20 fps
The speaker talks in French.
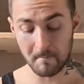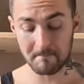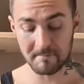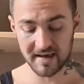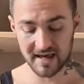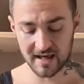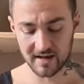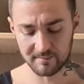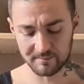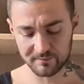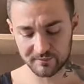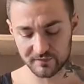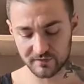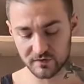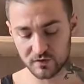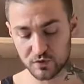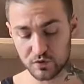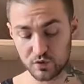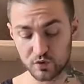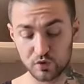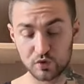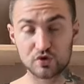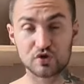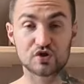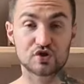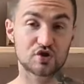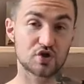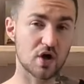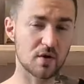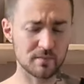Mais nous
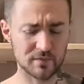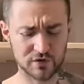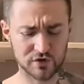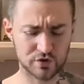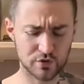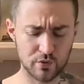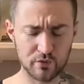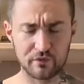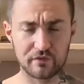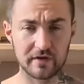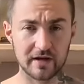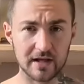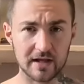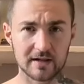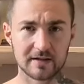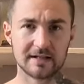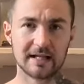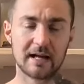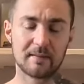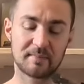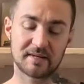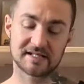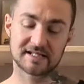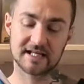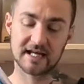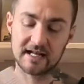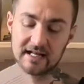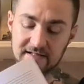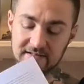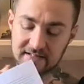sommes sauvés parce
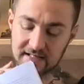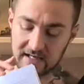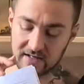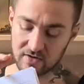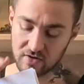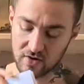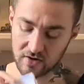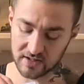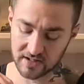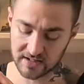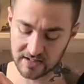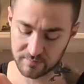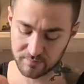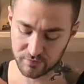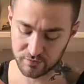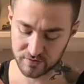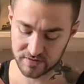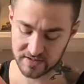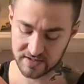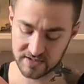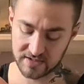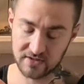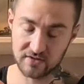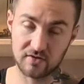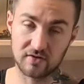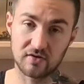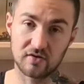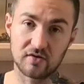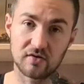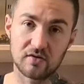qu'à l'intérieur, il y a des petits,
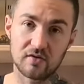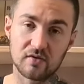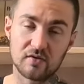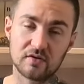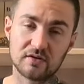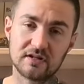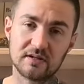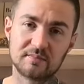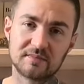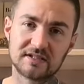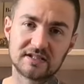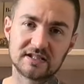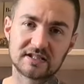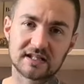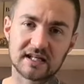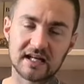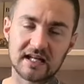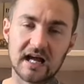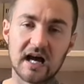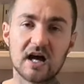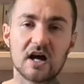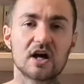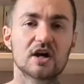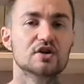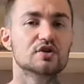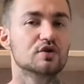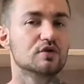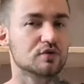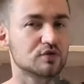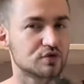euh, des petits traits là.
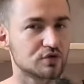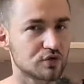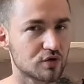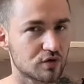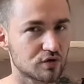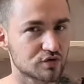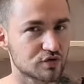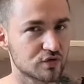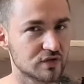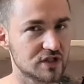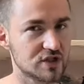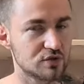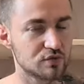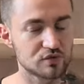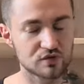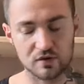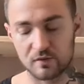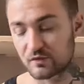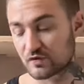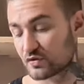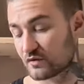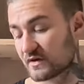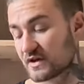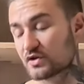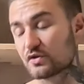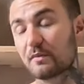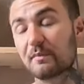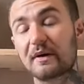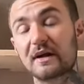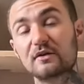Euh, quand je dis nous sommes sauvés,
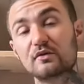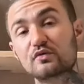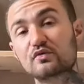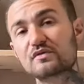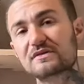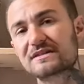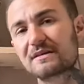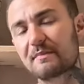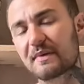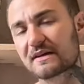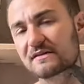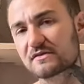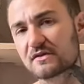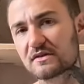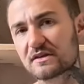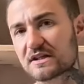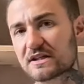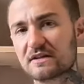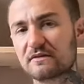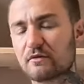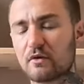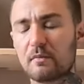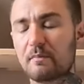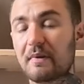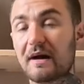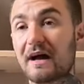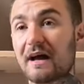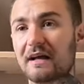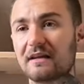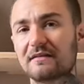je parle de toutes ces personnes qui veulent
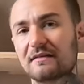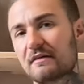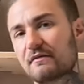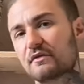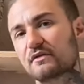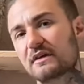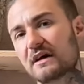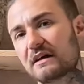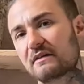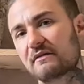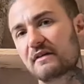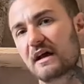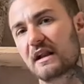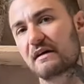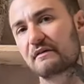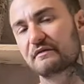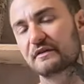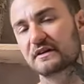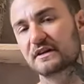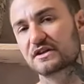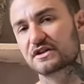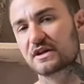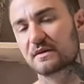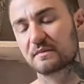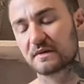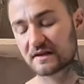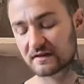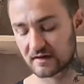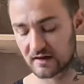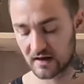pas arrêter avant d'arriver à la fin d'un
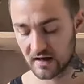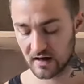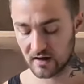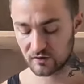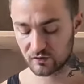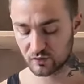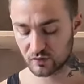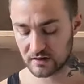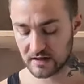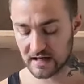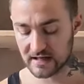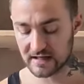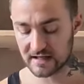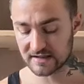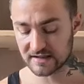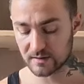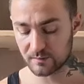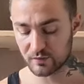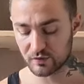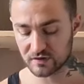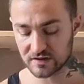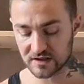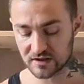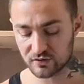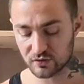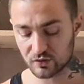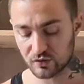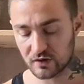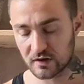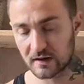chapitre. Donc là, il y a ces petits
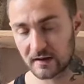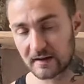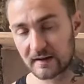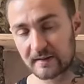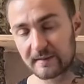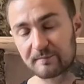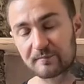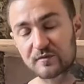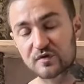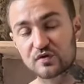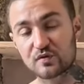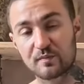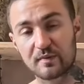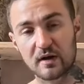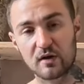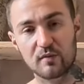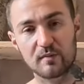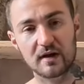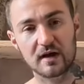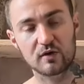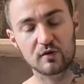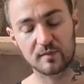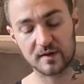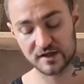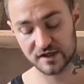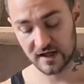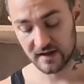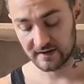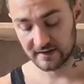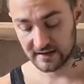trucs. Je perds le
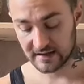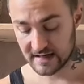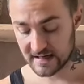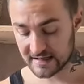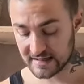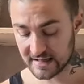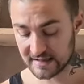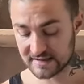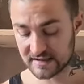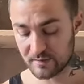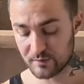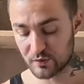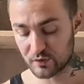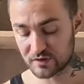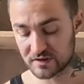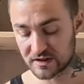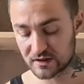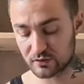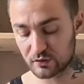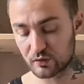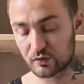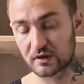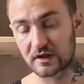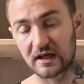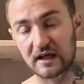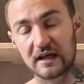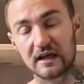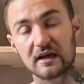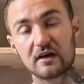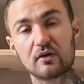marque-page. Là, il y a ces petits trucs
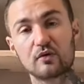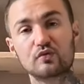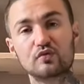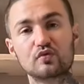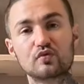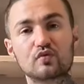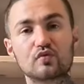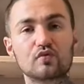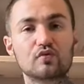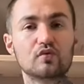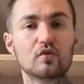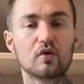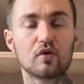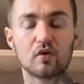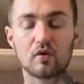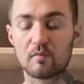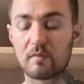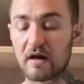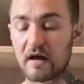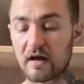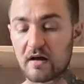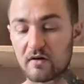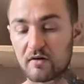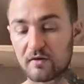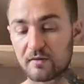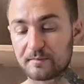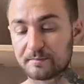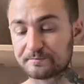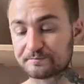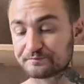et euh, du coup,
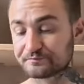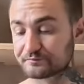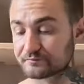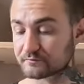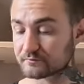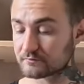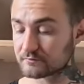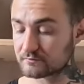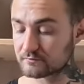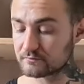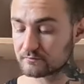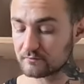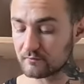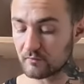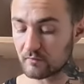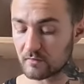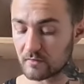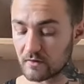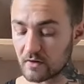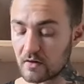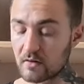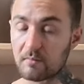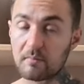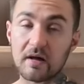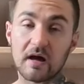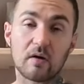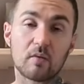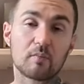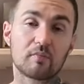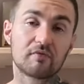bah,
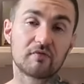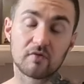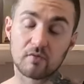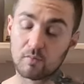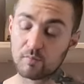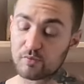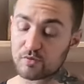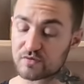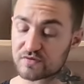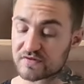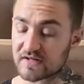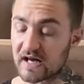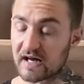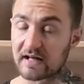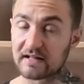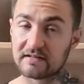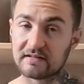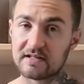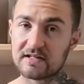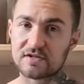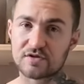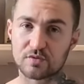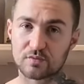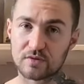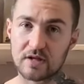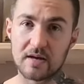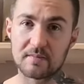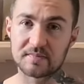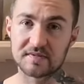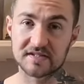bah, on, peut s'arrêter si
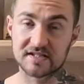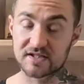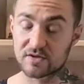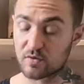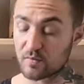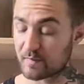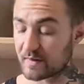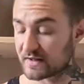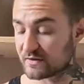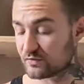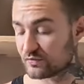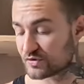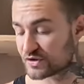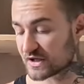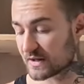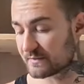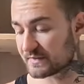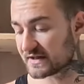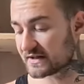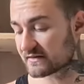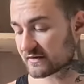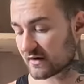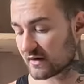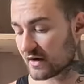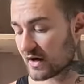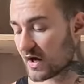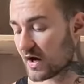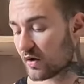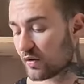on est un psychopathe du chapitre.